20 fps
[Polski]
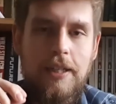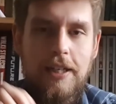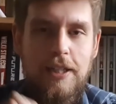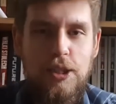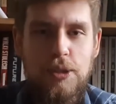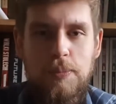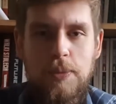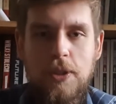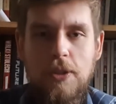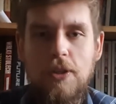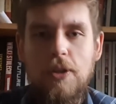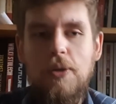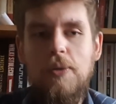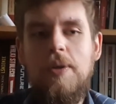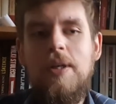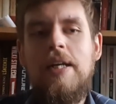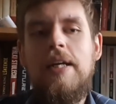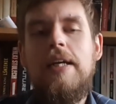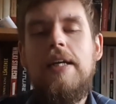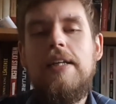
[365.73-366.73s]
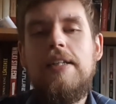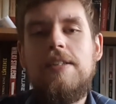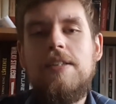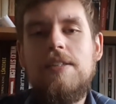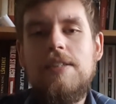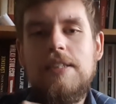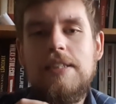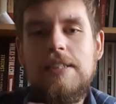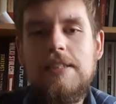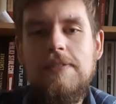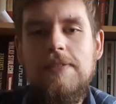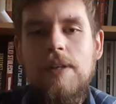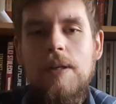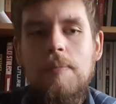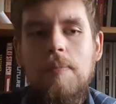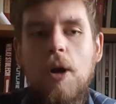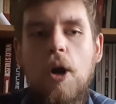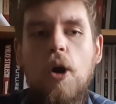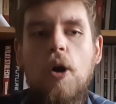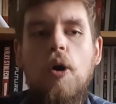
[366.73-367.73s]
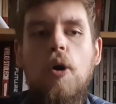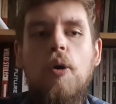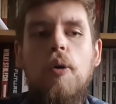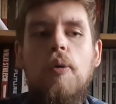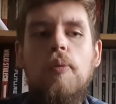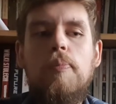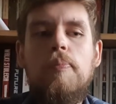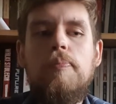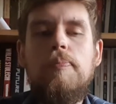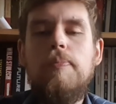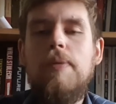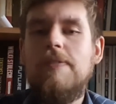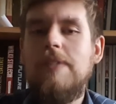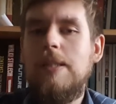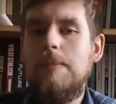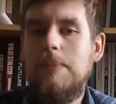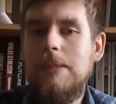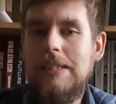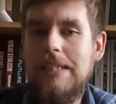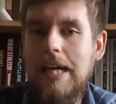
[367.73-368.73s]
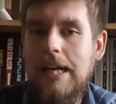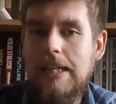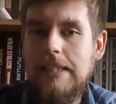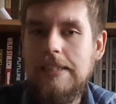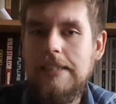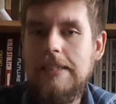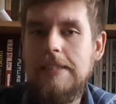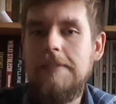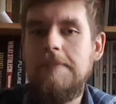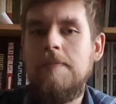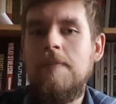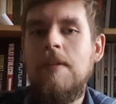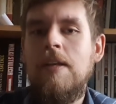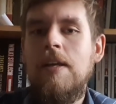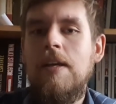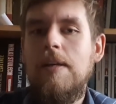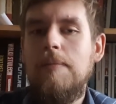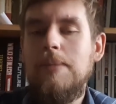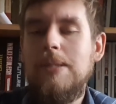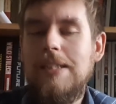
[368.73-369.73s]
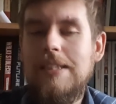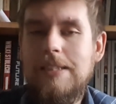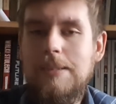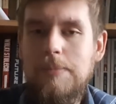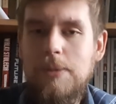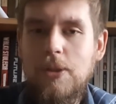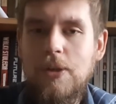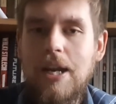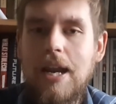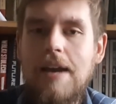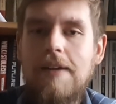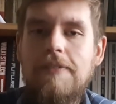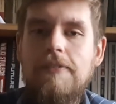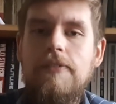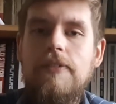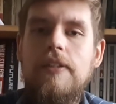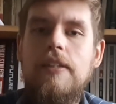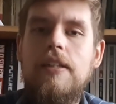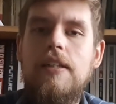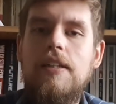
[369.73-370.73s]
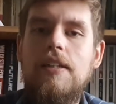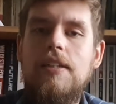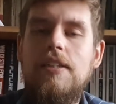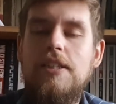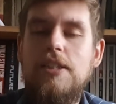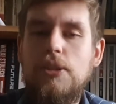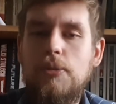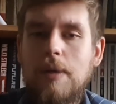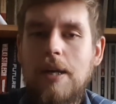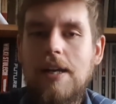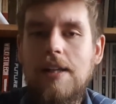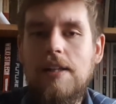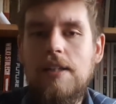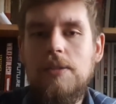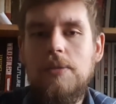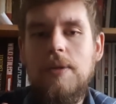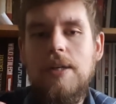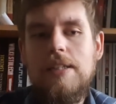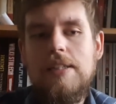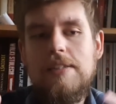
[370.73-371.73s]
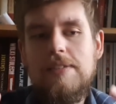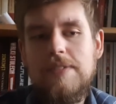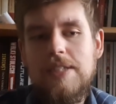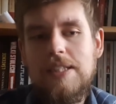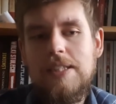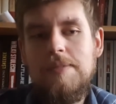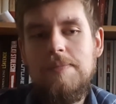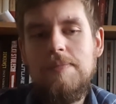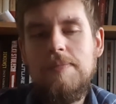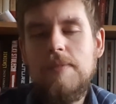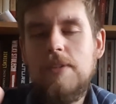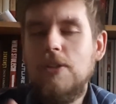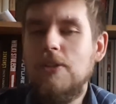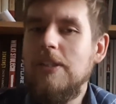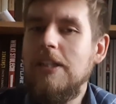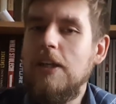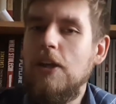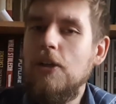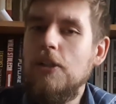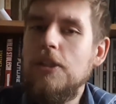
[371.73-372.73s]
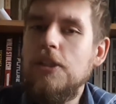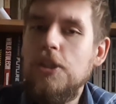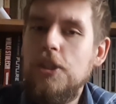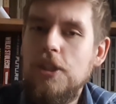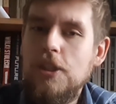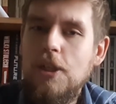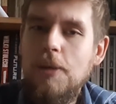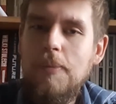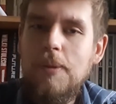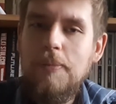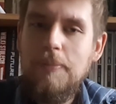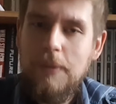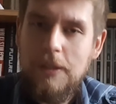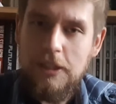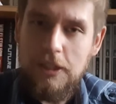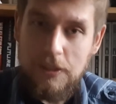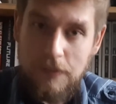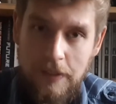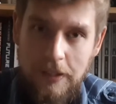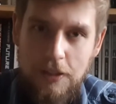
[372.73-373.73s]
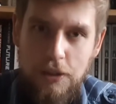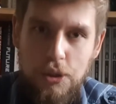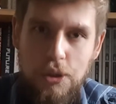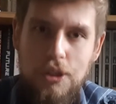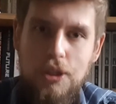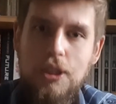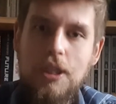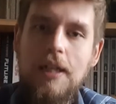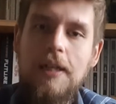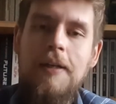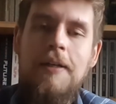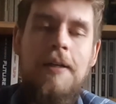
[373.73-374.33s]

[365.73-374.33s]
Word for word: na HBO Go i to jest film o pewnej pisarce, pisarce biografii Lee Israel, która jest w takim no, niekoniecznie dobrym momencie swojego życia,